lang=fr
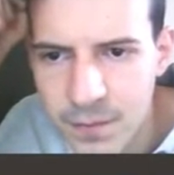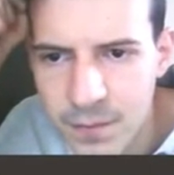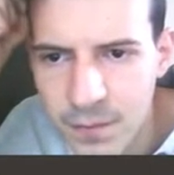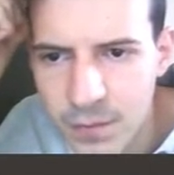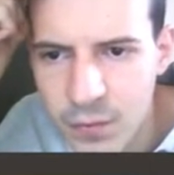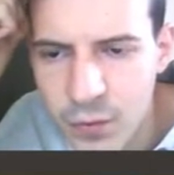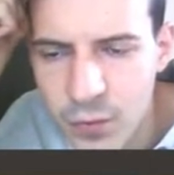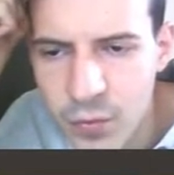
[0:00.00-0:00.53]

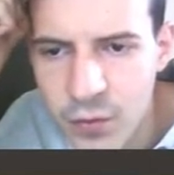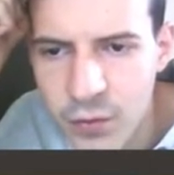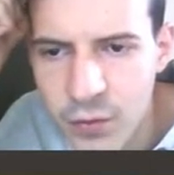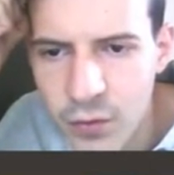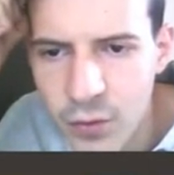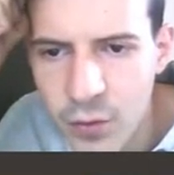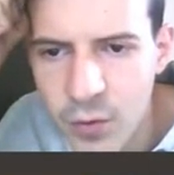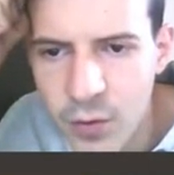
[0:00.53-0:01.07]
Me pose de
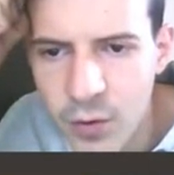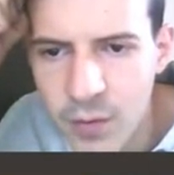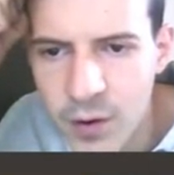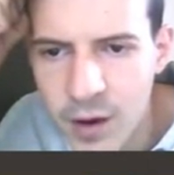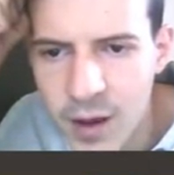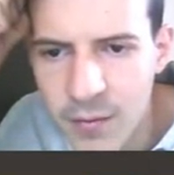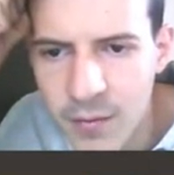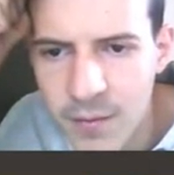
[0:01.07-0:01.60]
gros
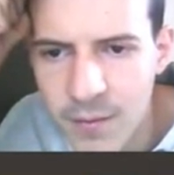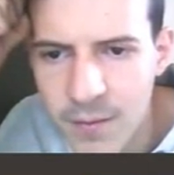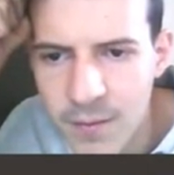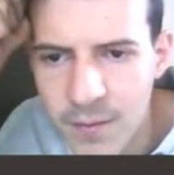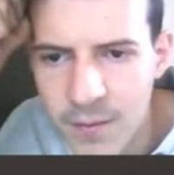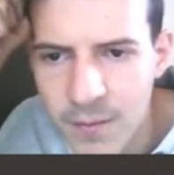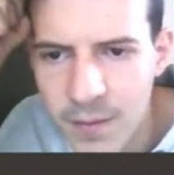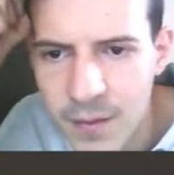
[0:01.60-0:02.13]
problèmes.
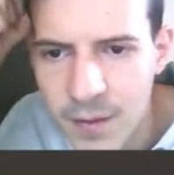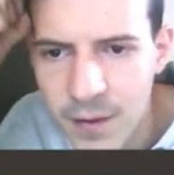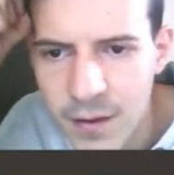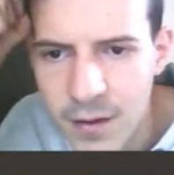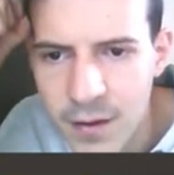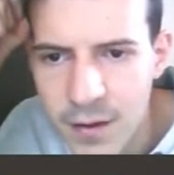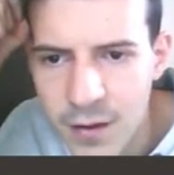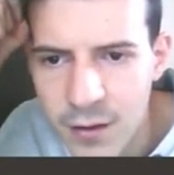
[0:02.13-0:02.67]

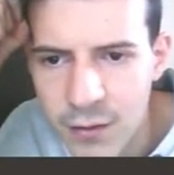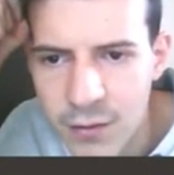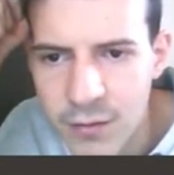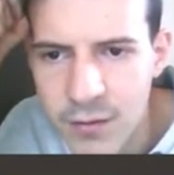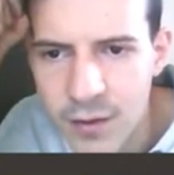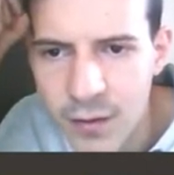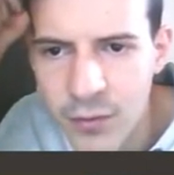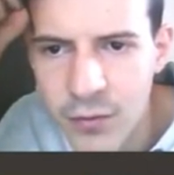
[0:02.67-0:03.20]
je vais
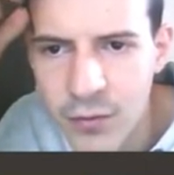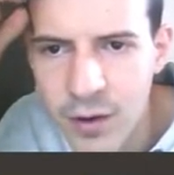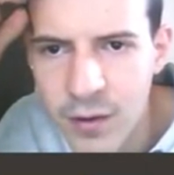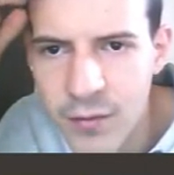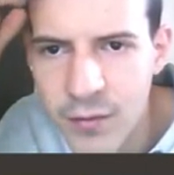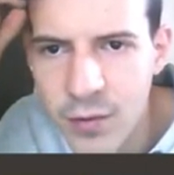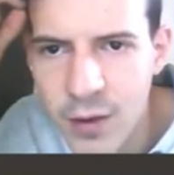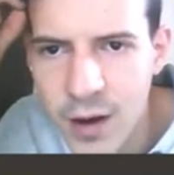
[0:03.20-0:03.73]
faire pion
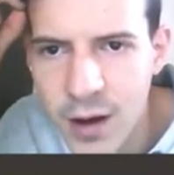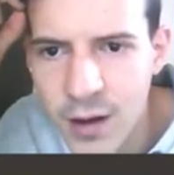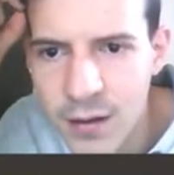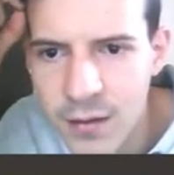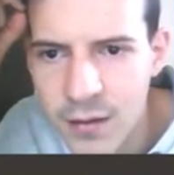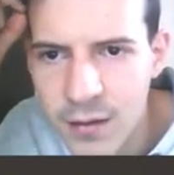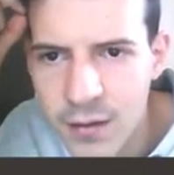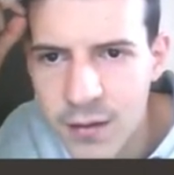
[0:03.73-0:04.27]
F3.
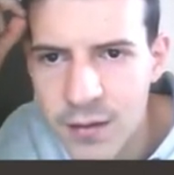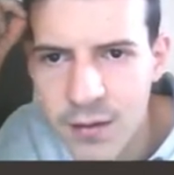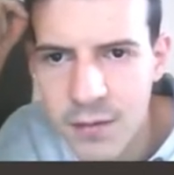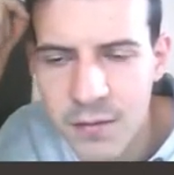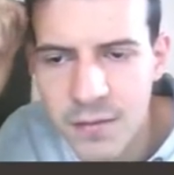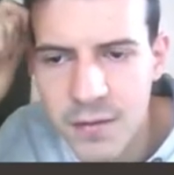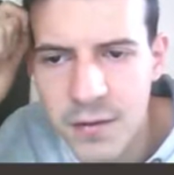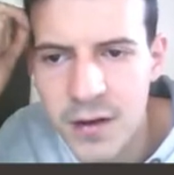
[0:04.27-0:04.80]

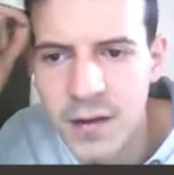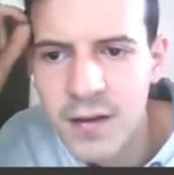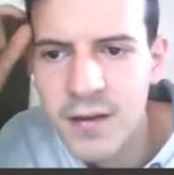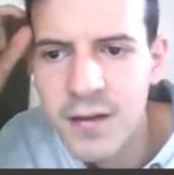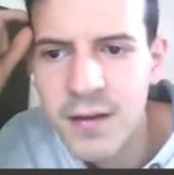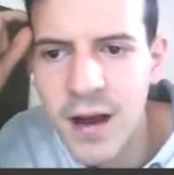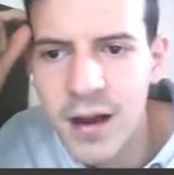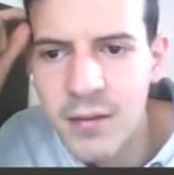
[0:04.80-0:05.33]
Le fort qui se
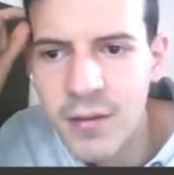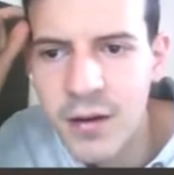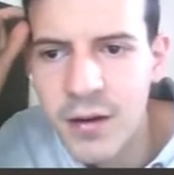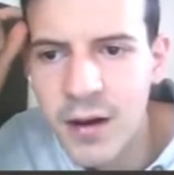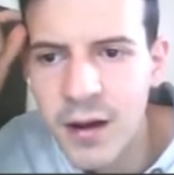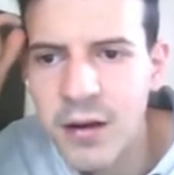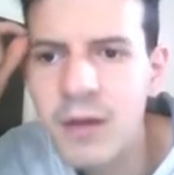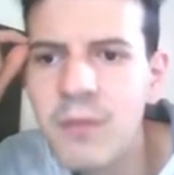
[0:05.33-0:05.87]
calme.
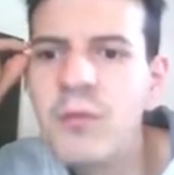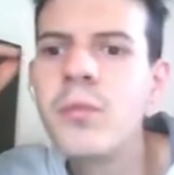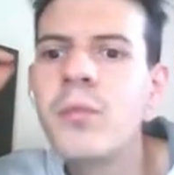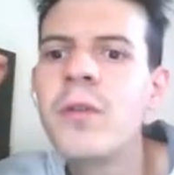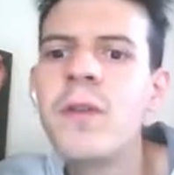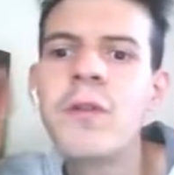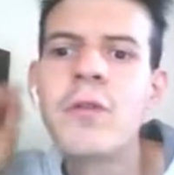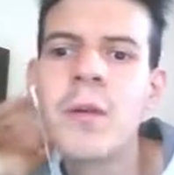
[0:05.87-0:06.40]
Il a quand même une
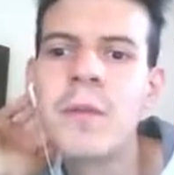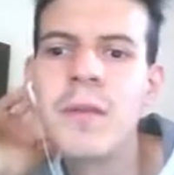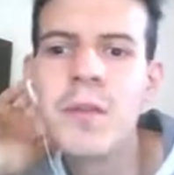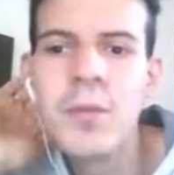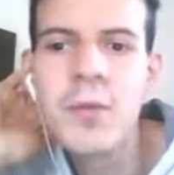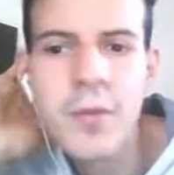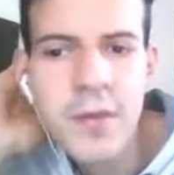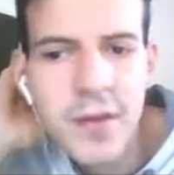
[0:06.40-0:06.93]
position un petit
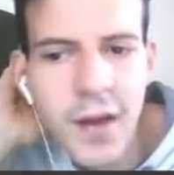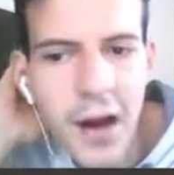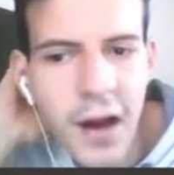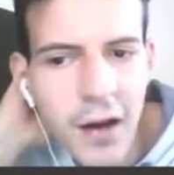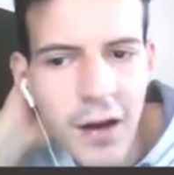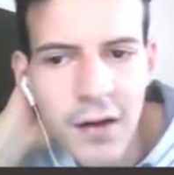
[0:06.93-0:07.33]
peu bizarre.